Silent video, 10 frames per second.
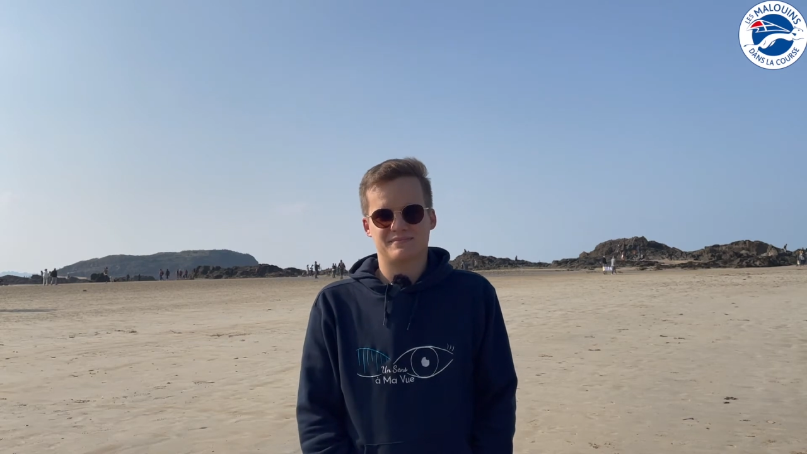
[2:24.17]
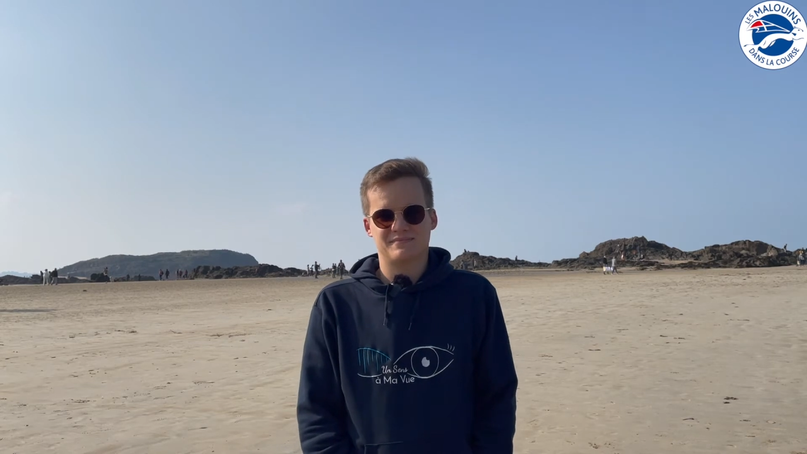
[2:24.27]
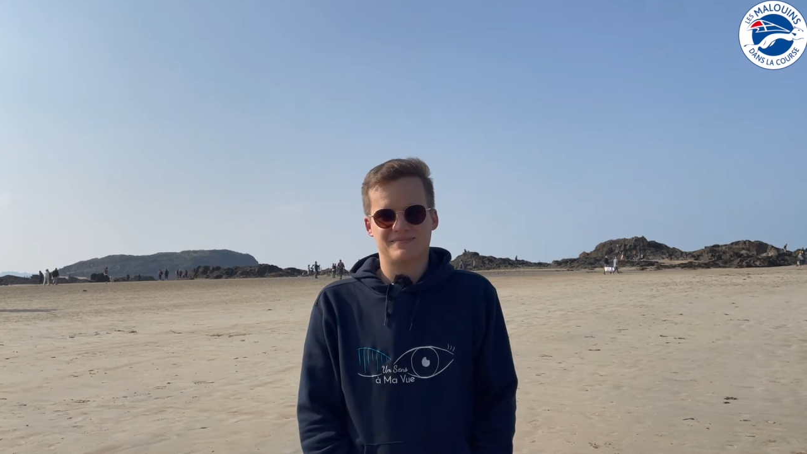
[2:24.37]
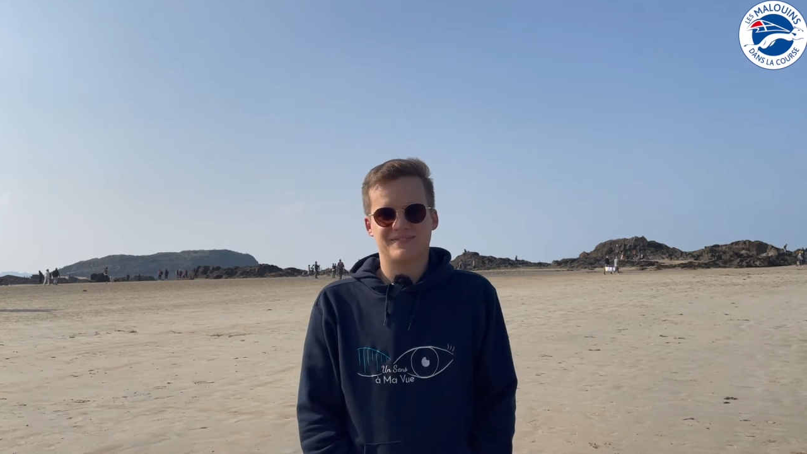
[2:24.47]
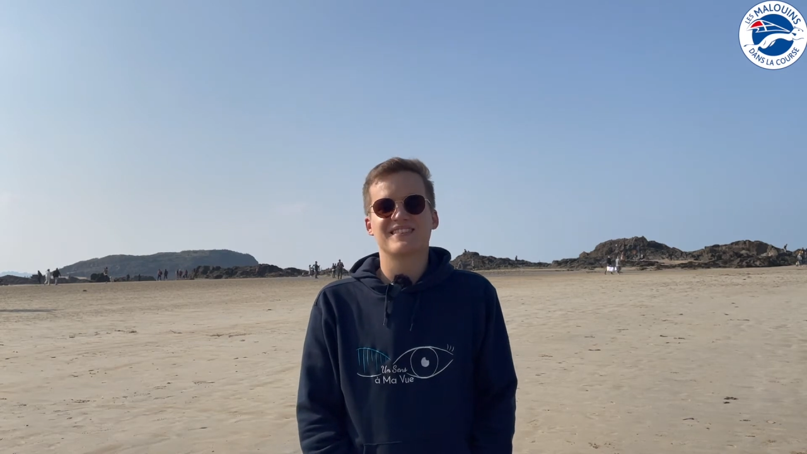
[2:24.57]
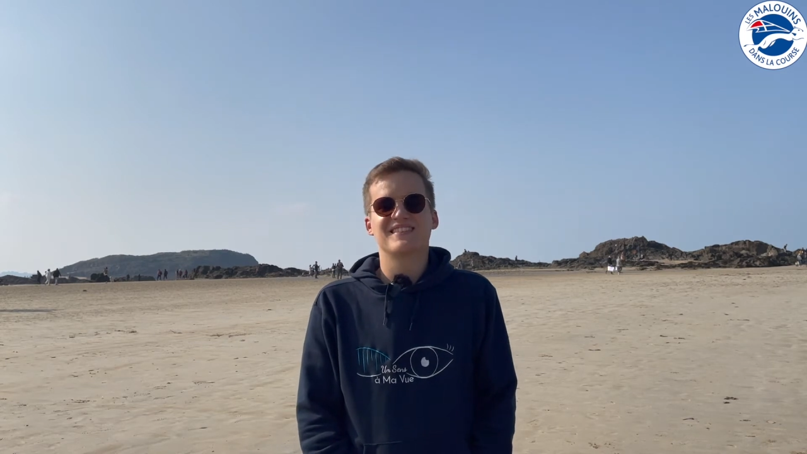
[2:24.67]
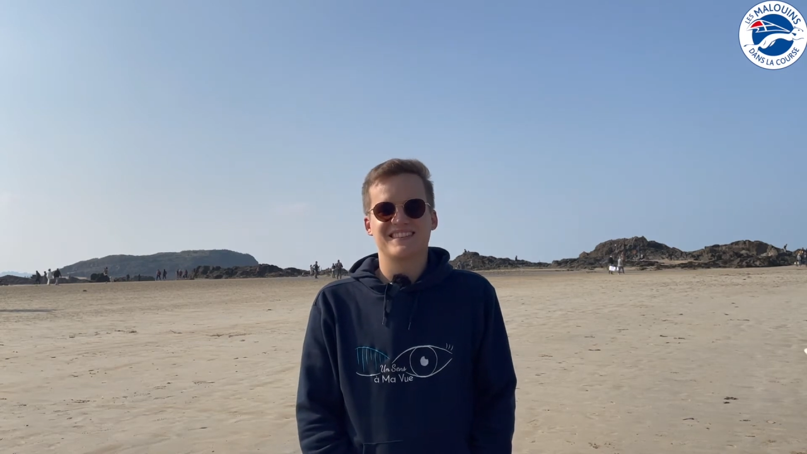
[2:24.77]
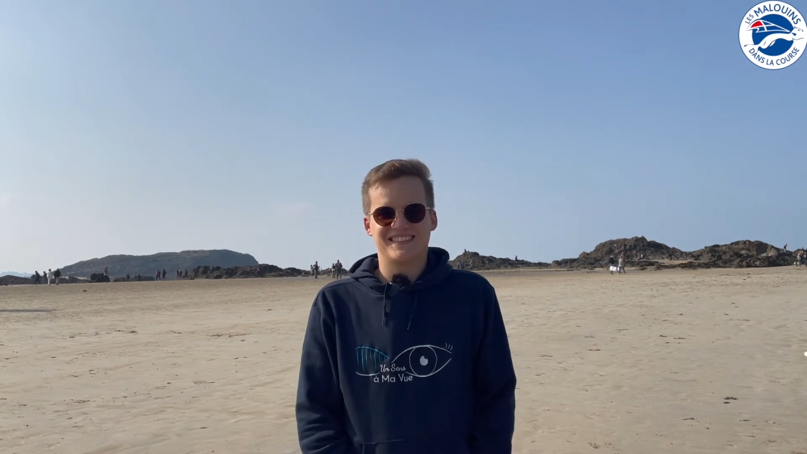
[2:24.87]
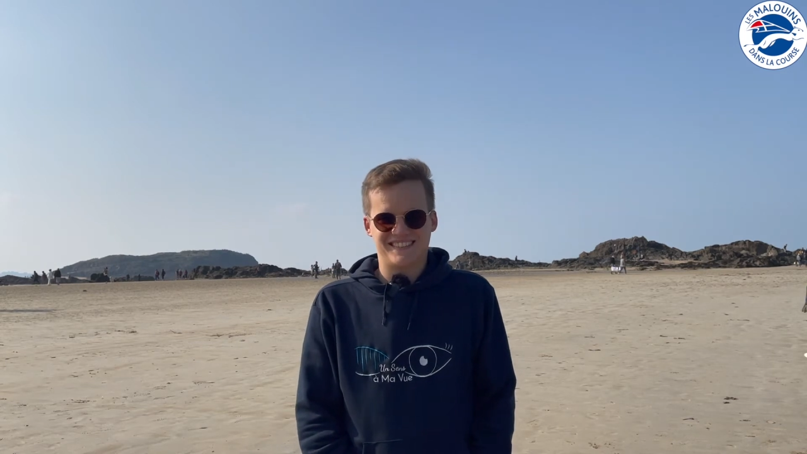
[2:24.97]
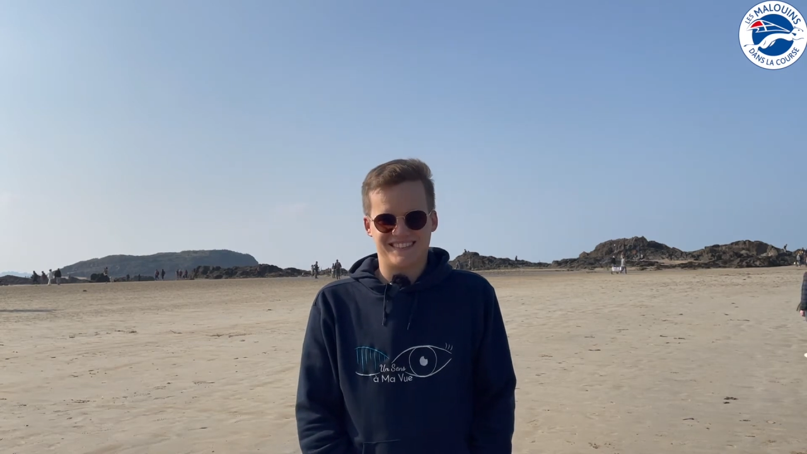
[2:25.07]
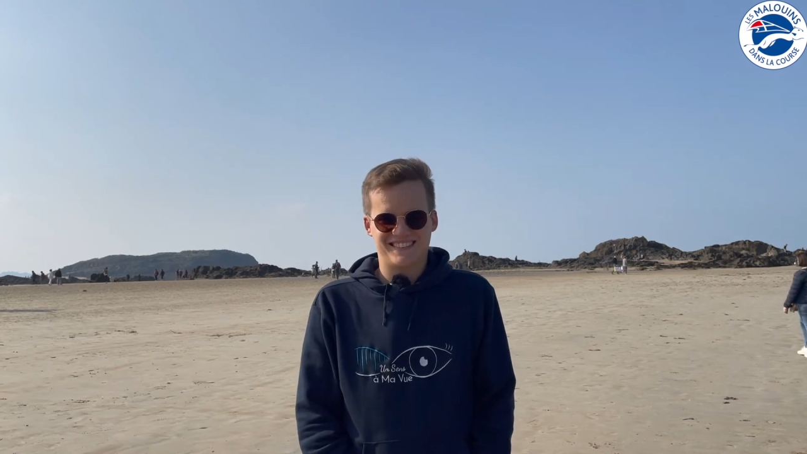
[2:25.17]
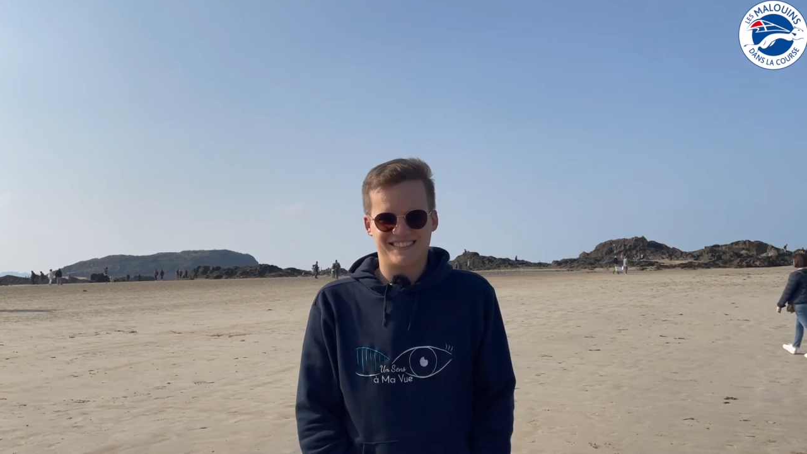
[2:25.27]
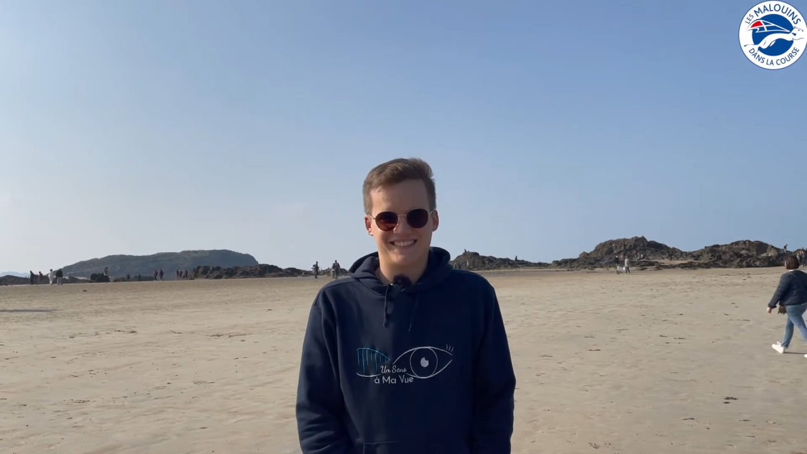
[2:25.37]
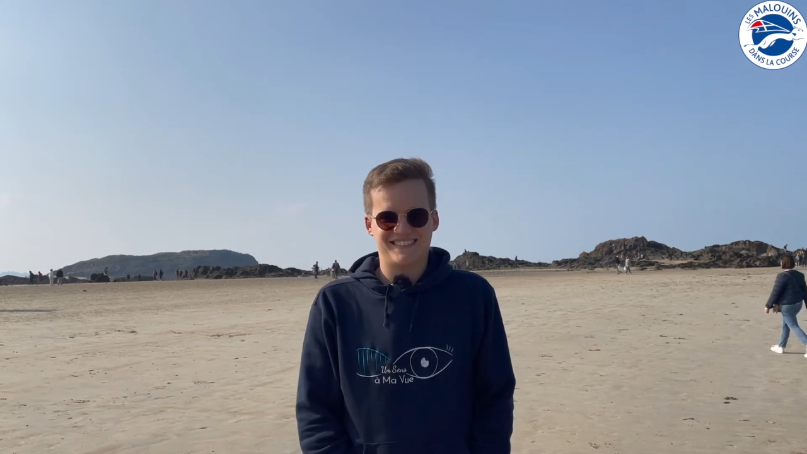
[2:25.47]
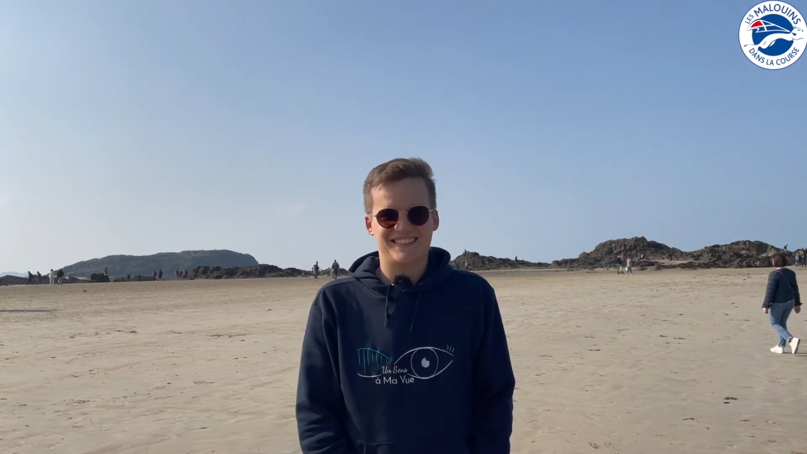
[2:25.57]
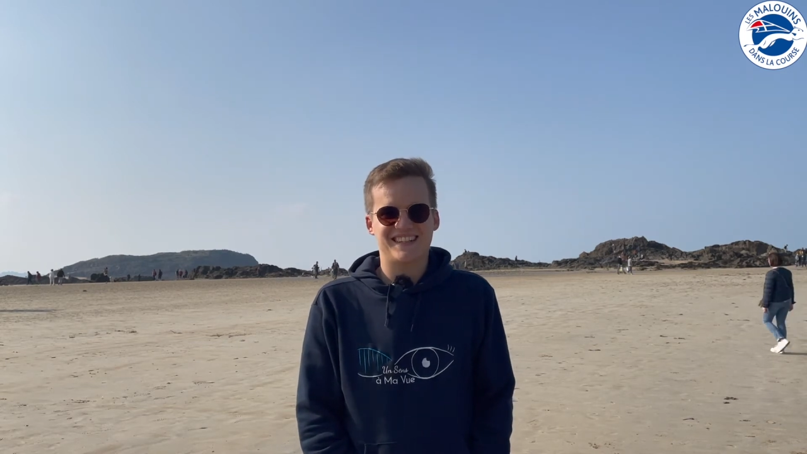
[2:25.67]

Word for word: sur cette même plage.